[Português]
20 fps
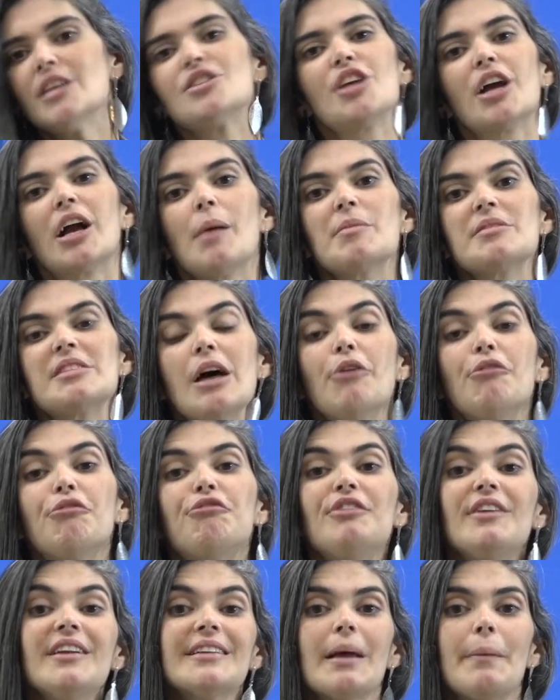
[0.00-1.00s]
Chegamos ao
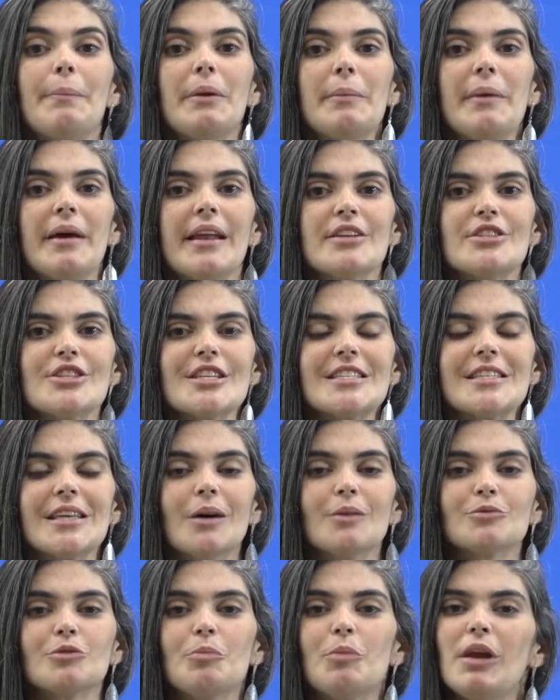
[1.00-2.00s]
fim da primeira
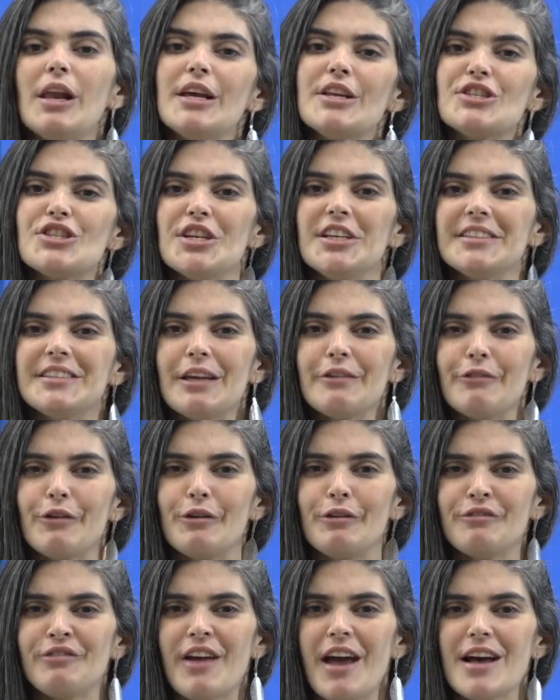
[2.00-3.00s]
edição do Boletim
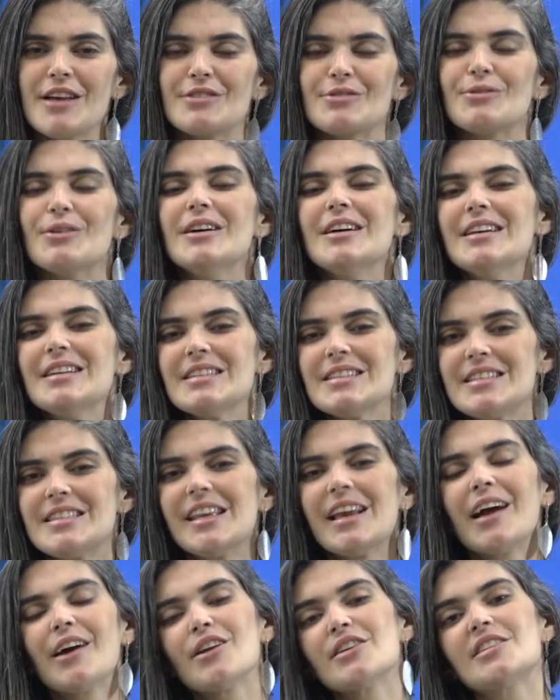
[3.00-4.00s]
TV Universo.
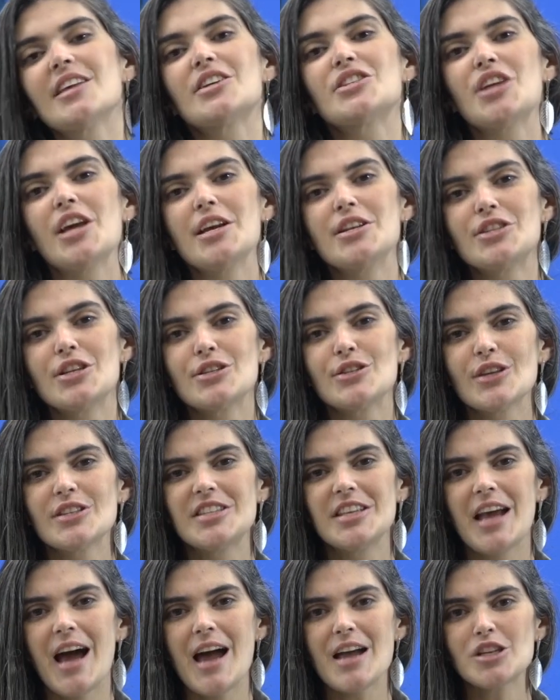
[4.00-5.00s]
Siga nossas redes
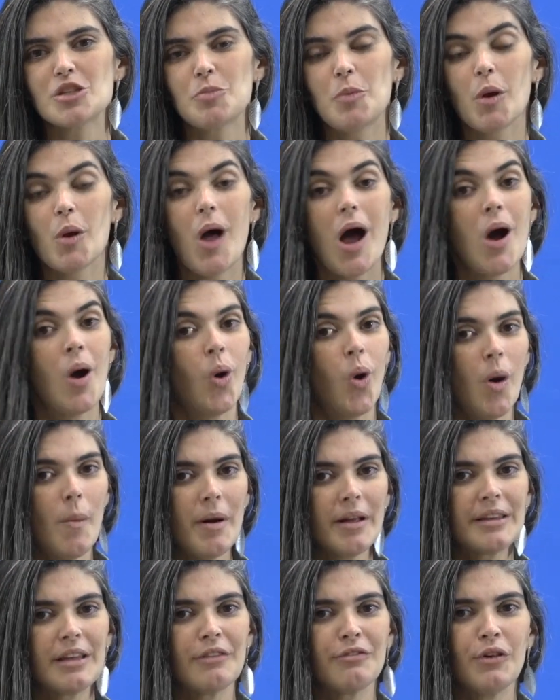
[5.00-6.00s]
sociais pelo
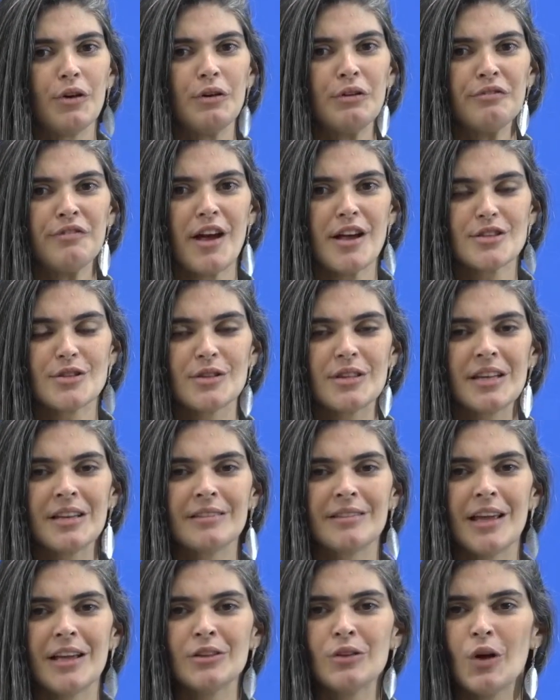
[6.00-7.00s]
arroba TV Universo
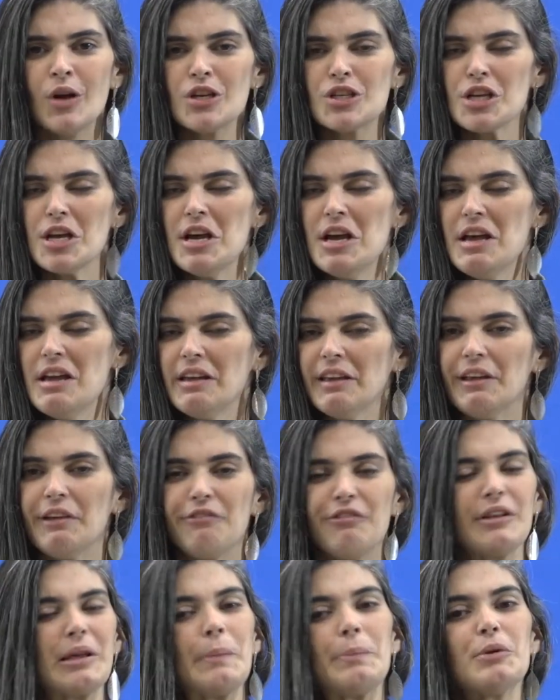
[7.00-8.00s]
32
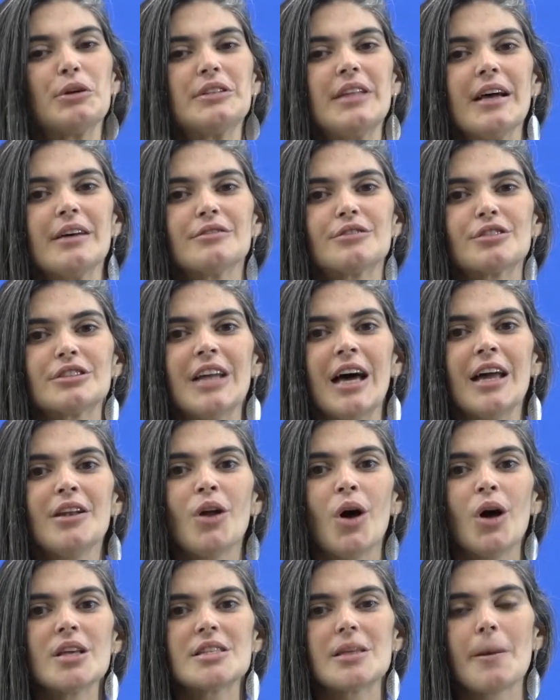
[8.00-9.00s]
e fique por dentro da
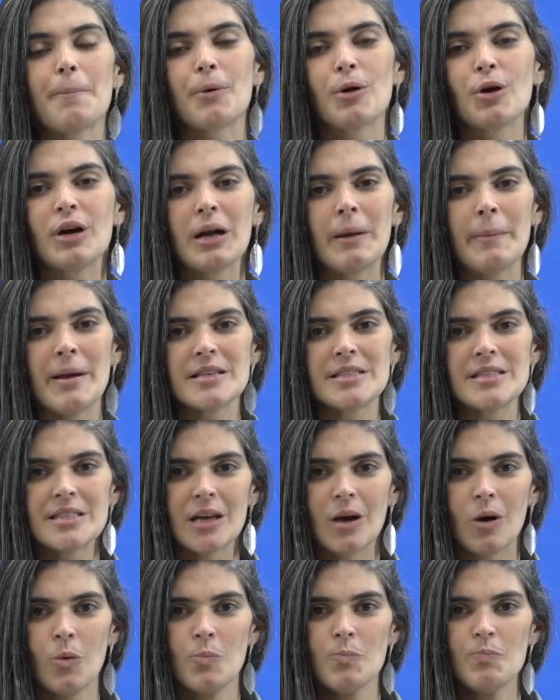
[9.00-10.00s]
nossa
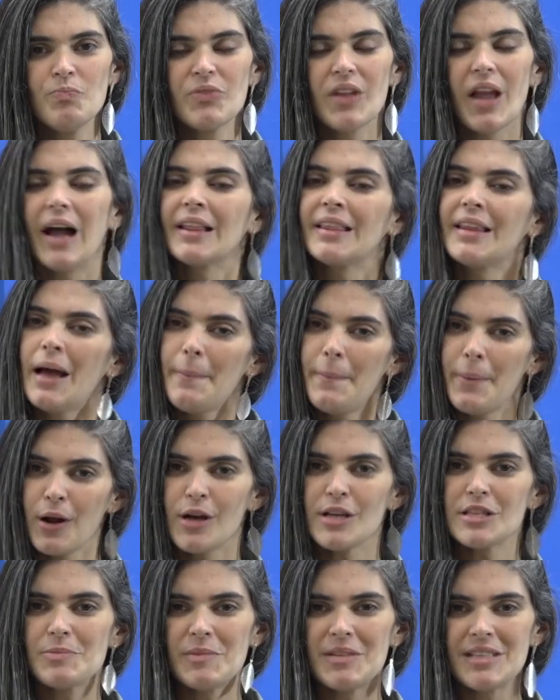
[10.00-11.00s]
programação. Até a
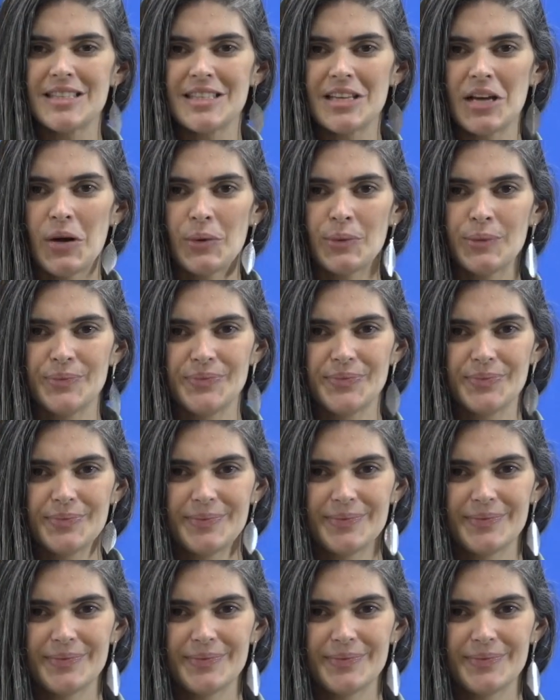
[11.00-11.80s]
próxima edição.